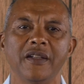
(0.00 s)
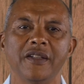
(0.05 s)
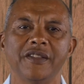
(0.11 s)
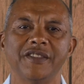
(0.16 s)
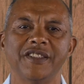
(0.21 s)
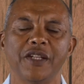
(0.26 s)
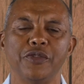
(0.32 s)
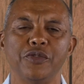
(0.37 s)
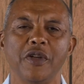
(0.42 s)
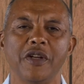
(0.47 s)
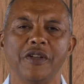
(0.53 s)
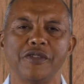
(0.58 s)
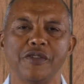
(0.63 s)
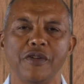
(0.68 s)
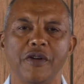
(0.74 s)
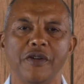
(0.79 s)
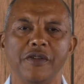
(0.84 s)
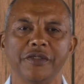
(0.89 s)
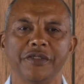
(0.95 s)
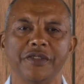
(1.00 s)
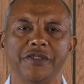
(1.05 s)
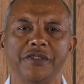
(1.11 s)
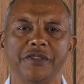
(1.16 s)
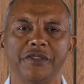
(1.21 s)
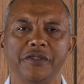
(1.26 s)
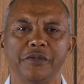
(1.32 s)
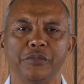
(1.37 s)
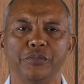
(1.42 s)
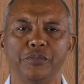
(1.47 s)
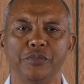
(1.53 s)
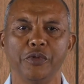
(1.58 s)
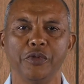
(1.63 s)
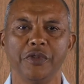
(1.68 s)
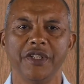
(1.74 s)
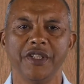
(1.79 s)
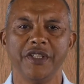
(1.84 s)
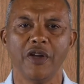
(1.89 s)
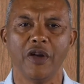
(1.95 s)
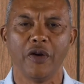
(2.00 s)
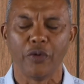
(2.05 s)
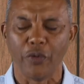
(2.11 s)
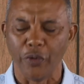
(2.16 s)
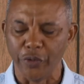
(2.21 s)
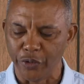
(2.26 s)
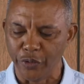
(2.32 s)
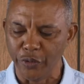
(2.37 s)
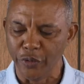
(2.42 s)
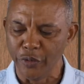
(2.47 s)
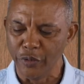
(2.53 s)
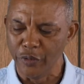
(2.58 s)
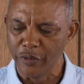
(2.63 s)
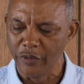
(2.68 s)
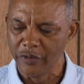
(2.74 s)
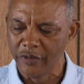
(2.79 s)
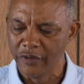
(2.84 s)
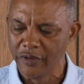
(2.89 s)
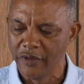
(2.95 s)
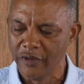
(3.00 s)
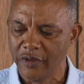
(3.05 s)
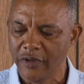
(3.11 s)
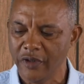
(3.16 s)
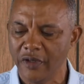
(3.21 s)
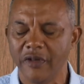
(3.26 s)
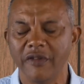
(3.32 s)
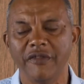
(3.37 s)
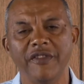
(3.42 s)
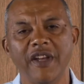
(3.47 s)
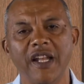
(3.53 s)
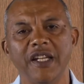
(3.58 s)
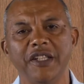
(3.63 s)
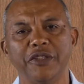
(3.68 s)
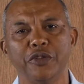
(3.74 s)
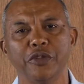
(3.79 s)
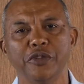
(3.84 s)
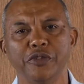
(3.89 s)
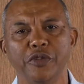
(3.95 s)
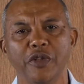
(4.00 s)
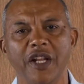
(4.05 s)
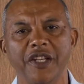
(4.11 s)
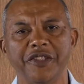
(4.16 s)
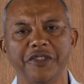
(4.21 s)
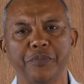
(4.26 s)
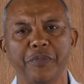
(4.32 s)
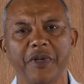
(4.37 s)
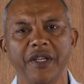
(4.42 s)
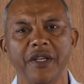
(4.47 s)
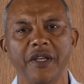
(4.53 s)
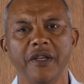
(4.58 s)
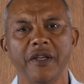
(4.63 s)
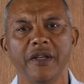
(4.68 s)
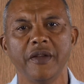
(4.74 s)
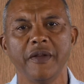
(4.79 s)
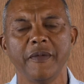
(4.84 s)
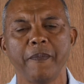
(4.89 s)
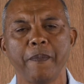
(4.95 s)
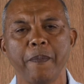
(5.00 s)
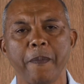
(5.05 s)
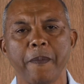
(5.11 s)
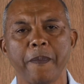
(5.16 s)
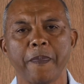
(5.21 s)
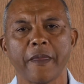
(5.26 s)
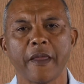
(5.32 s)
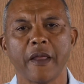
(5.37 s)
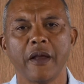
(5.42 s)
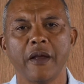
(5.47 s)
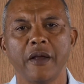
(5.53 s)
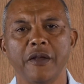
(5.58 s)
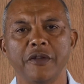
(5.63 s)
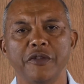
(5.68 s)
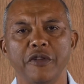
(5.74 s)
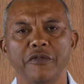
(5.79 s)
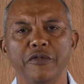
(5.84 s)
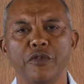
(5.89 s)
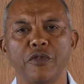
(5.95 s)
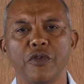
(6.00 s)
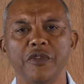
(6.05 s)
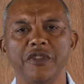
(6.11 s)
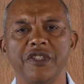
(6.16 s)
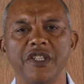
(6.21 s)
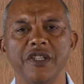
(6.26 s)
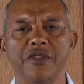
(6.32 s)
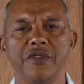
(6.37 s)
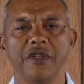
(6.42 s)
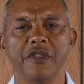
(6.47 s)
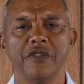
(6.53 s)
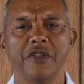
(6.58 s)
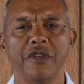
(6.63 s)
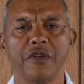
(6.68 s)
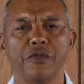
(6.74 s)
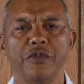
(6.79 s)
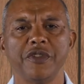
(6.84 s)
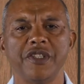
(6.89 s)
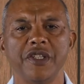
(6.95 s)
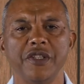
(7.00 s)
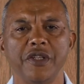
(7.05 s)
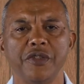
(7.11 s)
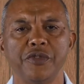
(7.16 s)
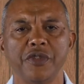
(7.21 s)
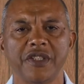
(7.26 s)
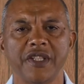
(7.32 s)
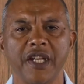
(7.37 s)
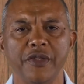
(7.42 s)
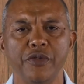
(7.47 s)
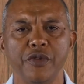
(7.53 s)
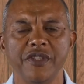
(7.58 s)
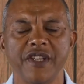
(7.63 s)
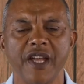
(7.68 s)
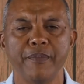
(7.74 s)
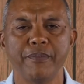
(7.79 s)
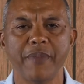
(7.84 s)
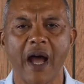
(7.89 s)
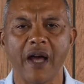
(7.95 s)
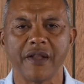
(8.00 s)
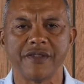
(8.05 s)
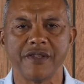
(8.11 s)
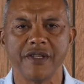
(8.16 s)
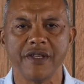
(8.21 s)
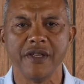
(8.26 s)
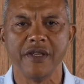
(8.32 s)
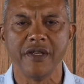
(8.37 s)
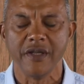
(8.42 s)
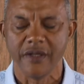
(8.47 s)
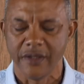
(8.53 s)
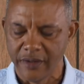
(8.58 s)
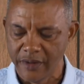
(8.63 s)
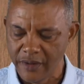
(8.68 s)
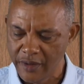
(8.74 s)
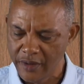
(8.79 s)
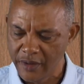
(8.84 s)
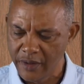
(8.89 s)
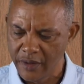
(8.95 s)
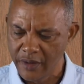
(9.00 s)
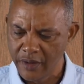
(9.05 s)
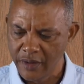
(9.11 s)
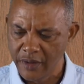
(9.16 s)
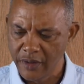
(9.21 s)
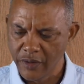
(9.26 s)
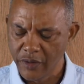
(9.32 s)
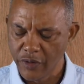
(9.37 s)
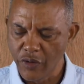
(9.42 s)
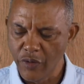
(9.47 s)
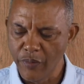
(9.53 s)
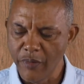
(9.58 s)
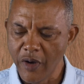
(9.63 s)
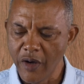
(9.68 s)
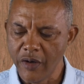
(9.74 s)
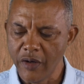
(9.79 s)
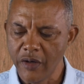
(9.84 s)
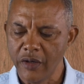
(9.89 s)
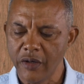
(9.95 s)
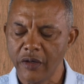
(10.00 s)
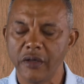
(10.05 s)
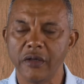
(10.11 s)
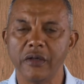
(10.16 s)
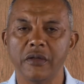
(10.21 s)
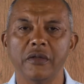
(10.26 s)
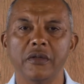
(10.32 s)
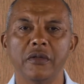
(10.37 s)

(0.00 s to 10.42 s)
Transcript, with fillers: cette urgence pour qu'il y ait un retour vers les choses de l'esprit. Je, continue, vais continuer sur cette deuxième partie. Comment,